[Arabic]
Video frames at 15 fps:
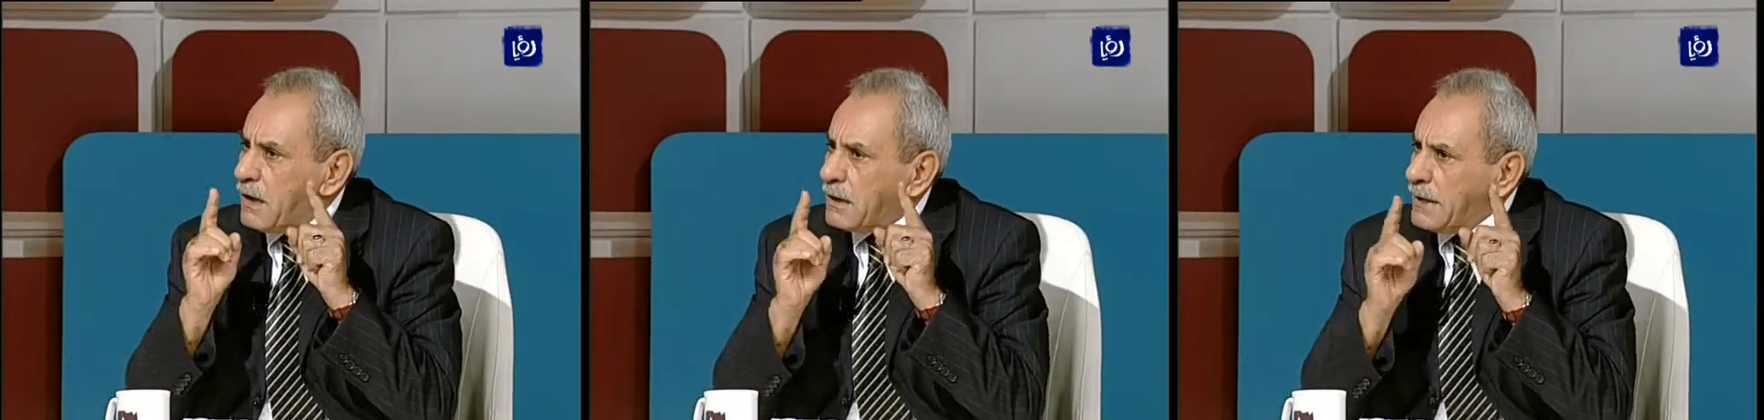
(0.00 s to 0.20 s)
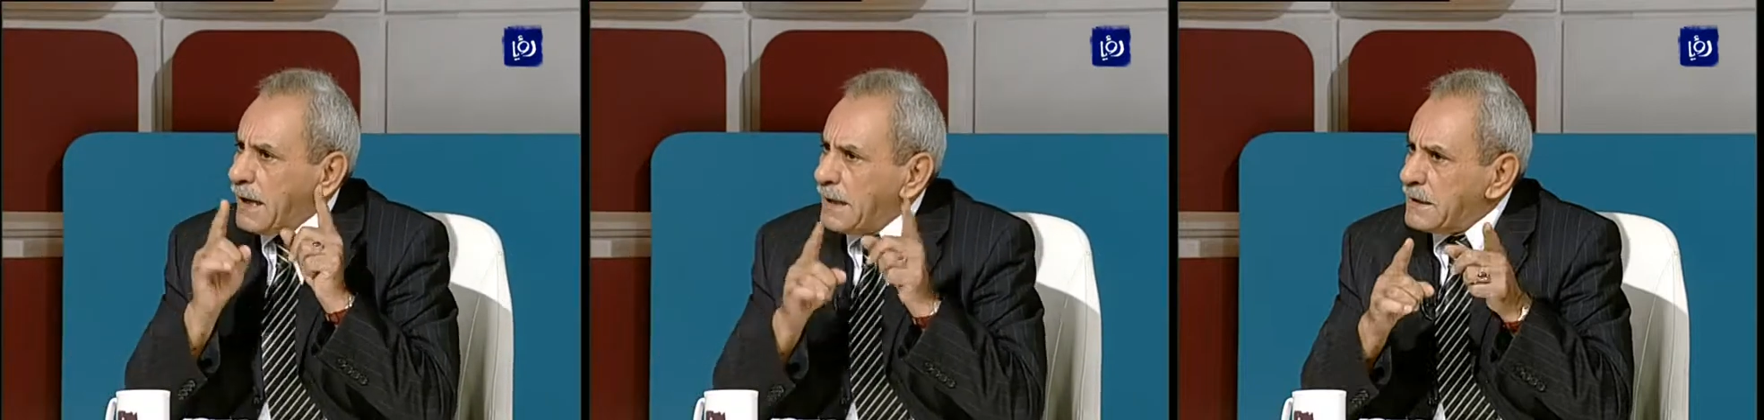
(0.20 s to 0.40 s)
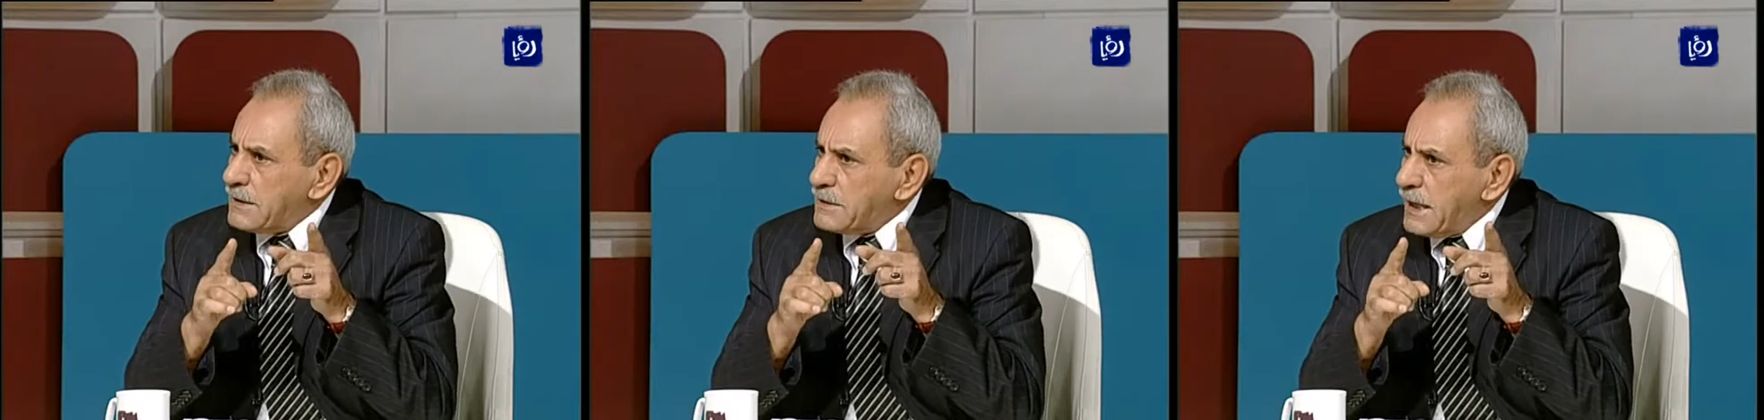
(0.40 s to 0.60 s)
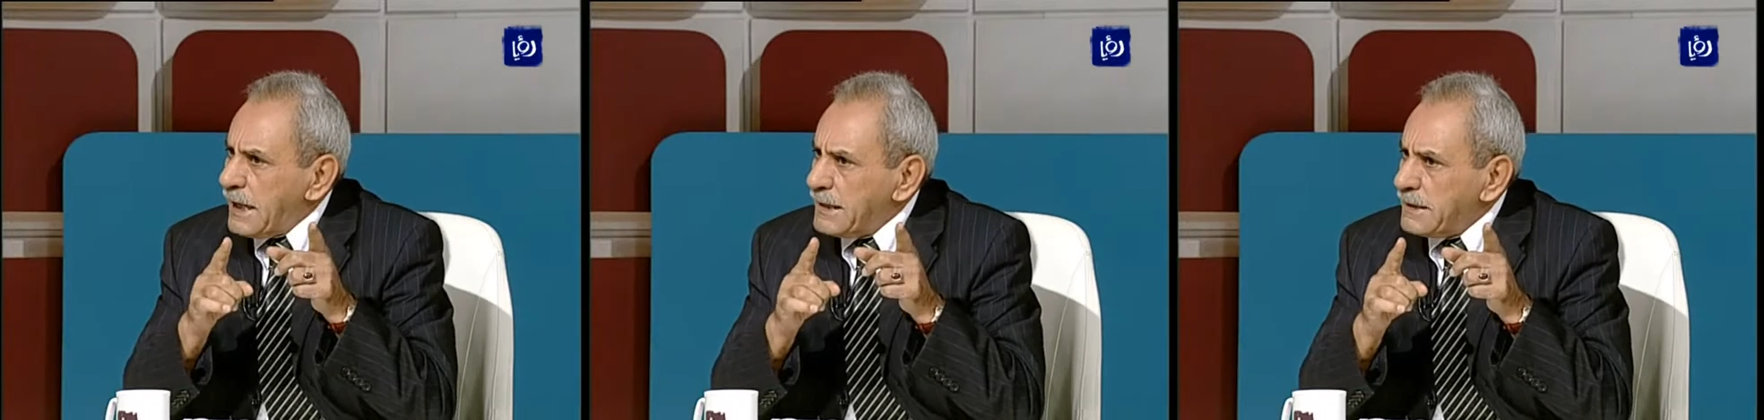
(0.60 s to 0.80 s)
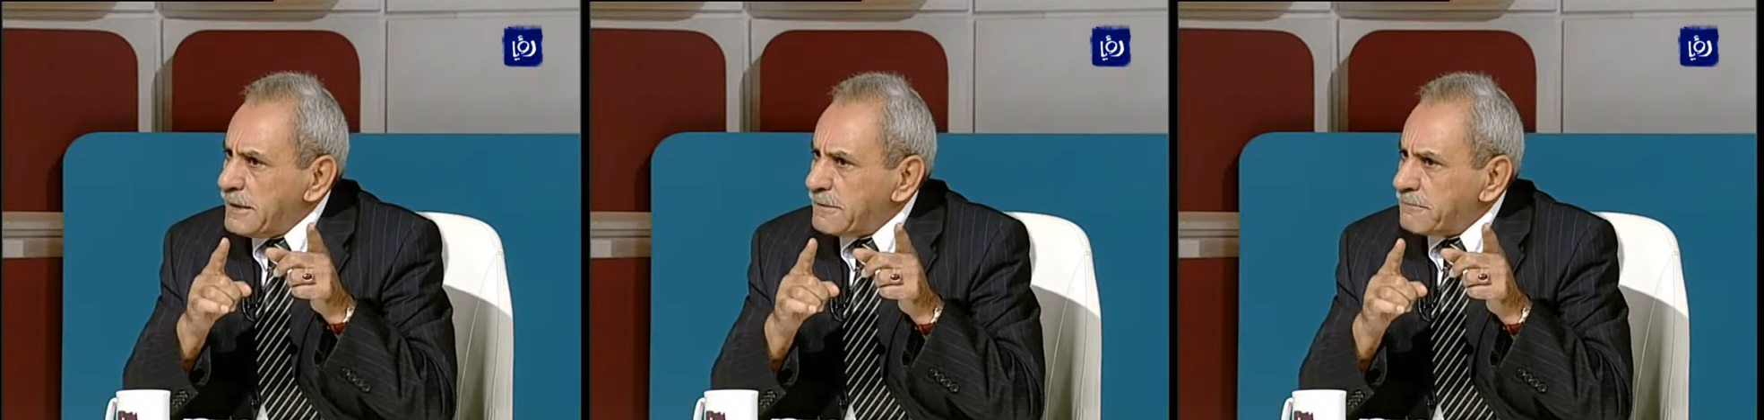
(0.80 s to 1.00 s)
الحل
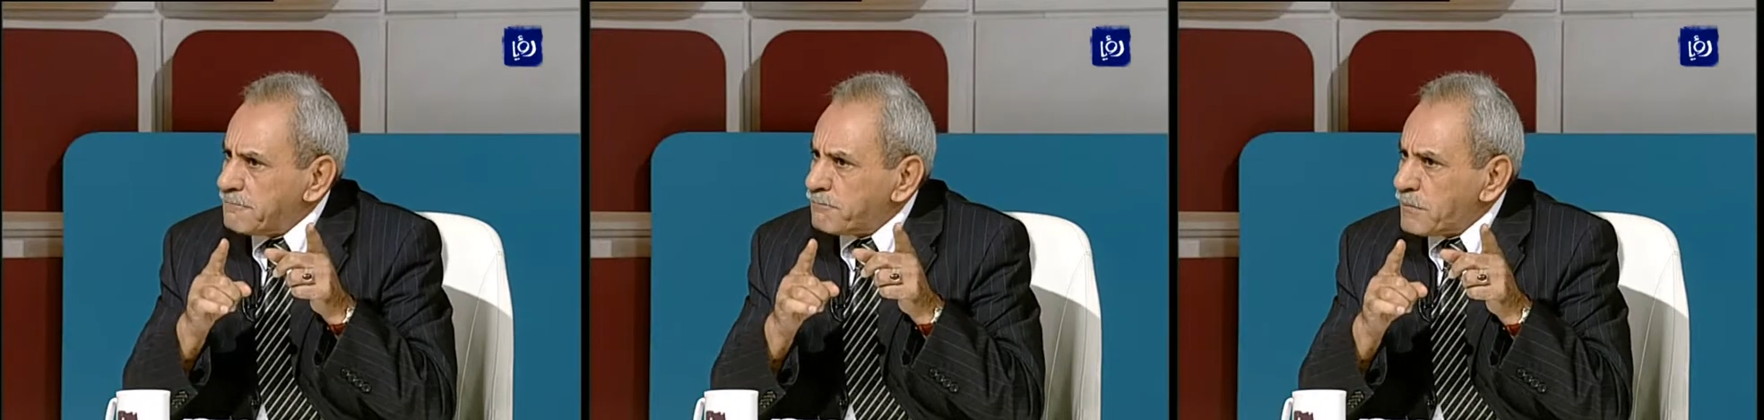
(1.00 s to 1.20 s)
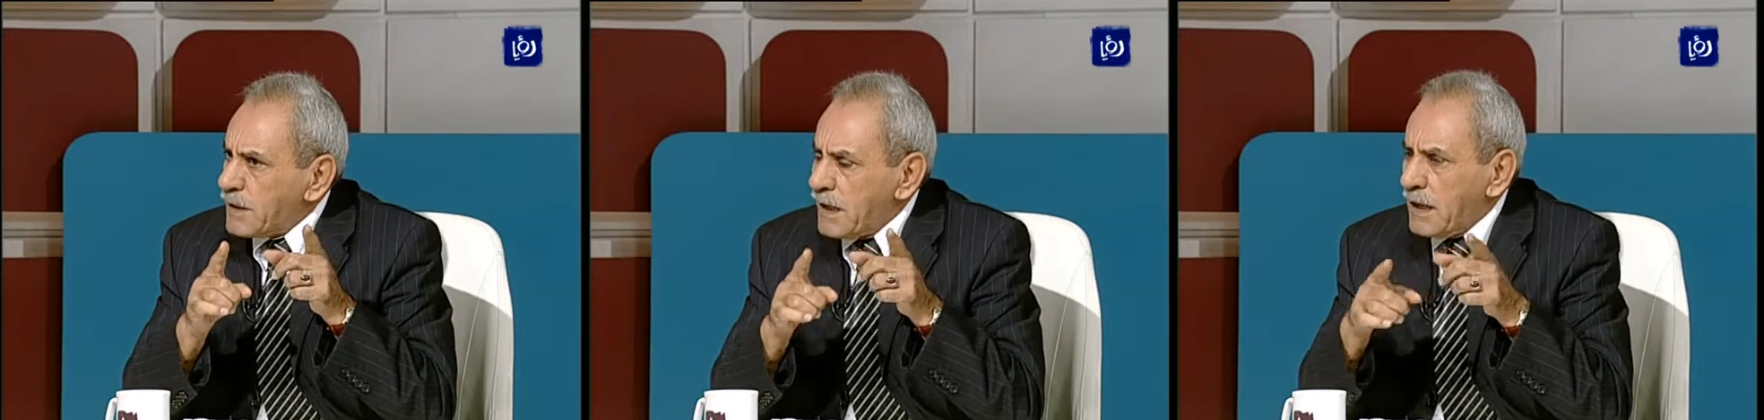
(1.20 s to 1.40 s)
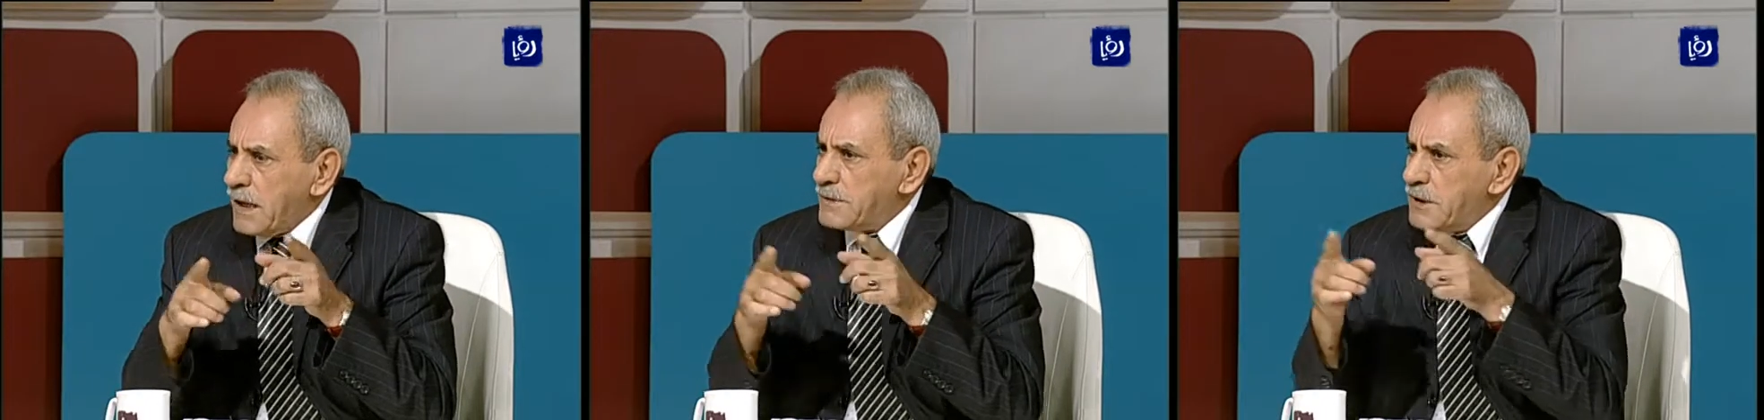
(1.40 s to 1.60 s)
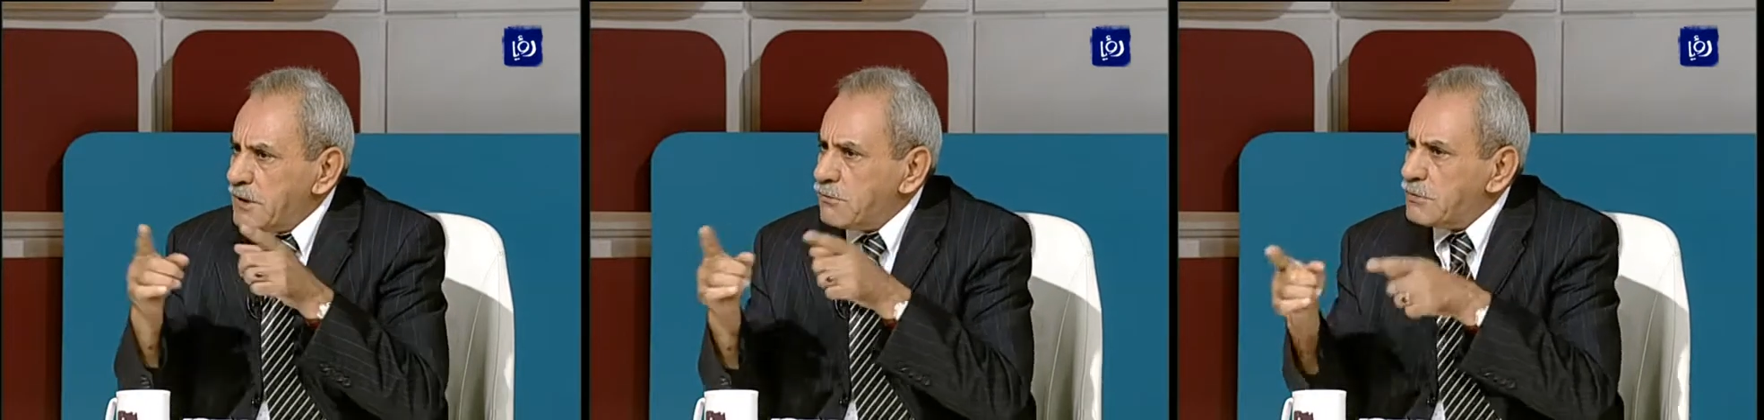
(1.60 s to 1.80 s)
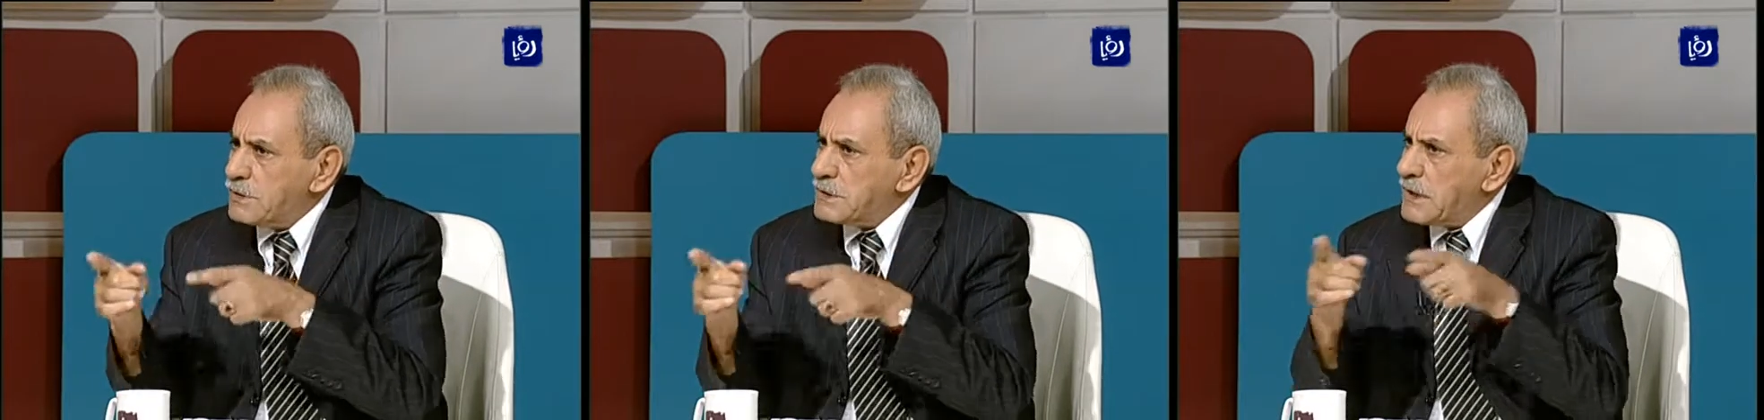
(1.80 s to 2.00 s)
الثاني قد يكون